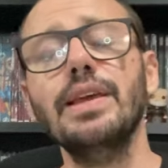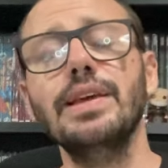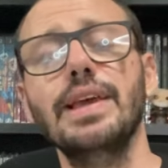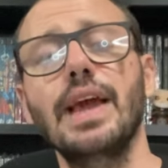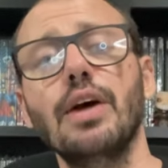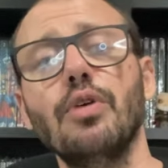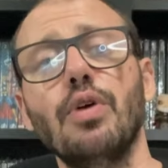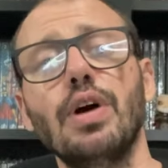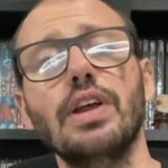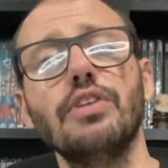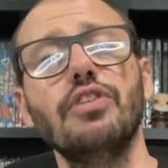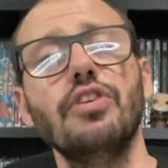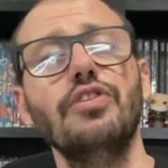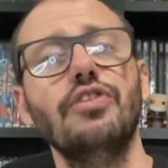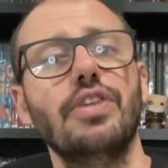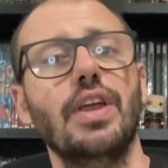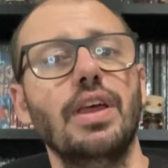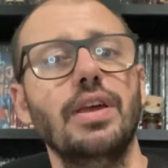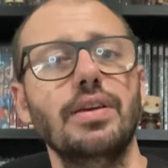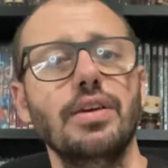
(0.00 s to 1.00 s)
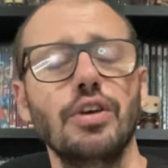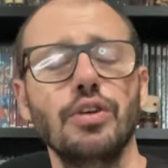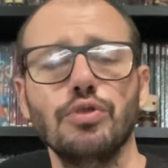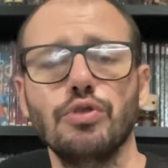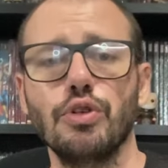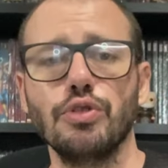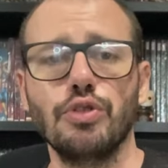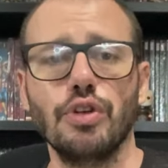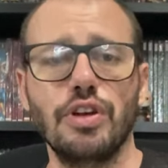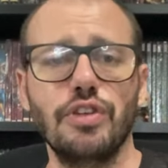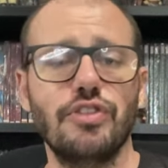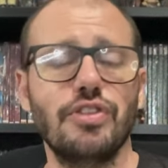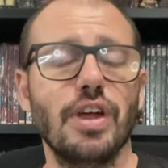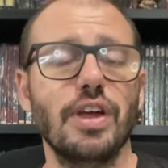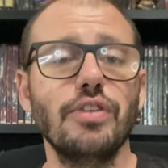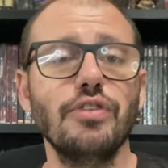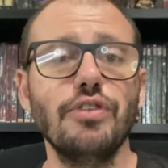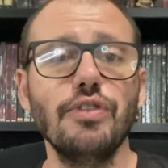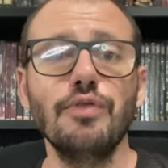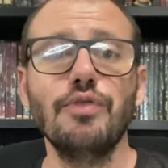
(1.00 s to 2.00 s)
E agora a gente tem Doutor
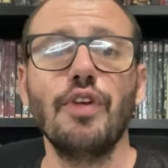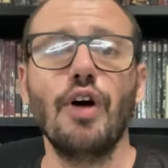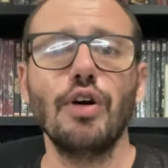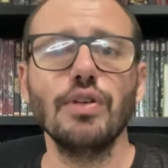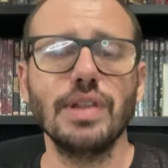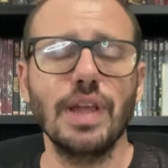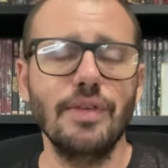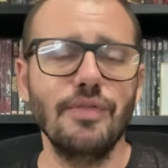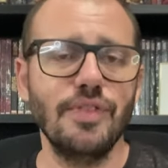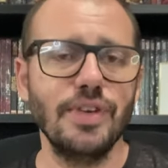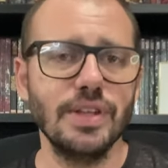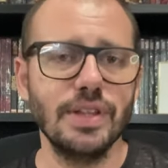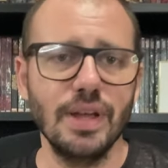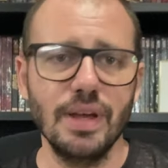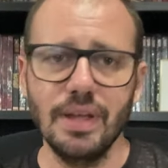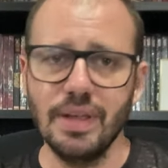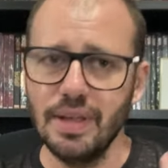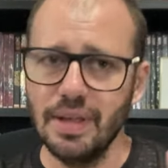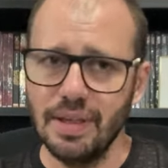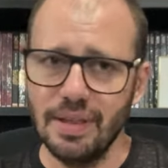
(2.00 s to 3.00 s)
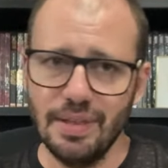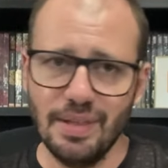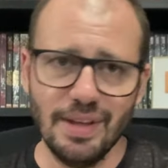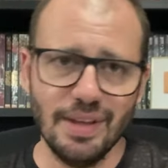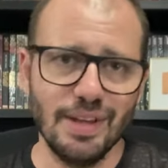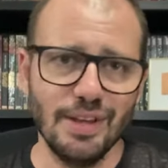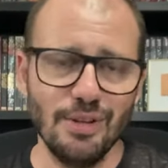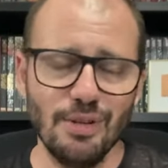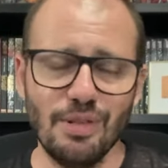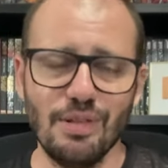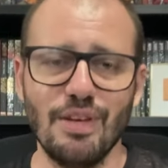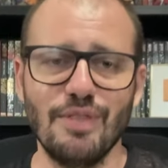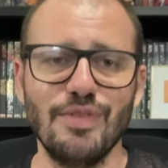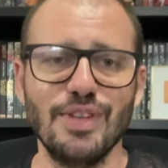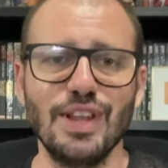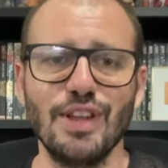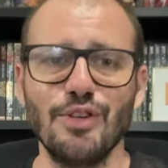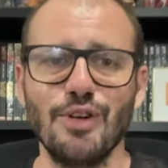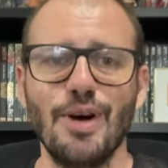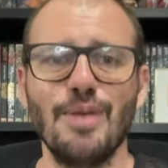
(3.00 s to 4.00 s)
Estranho de volta à vida, seguindo sua
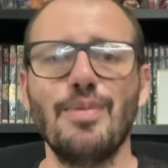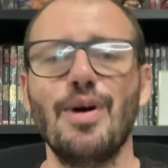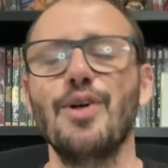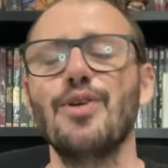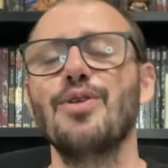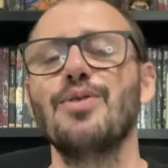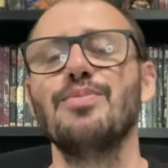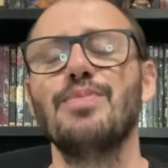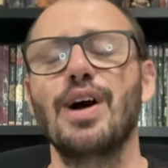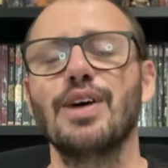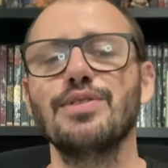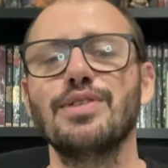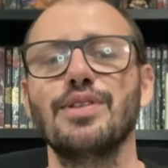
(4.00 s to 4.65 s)
vida normal com o Mago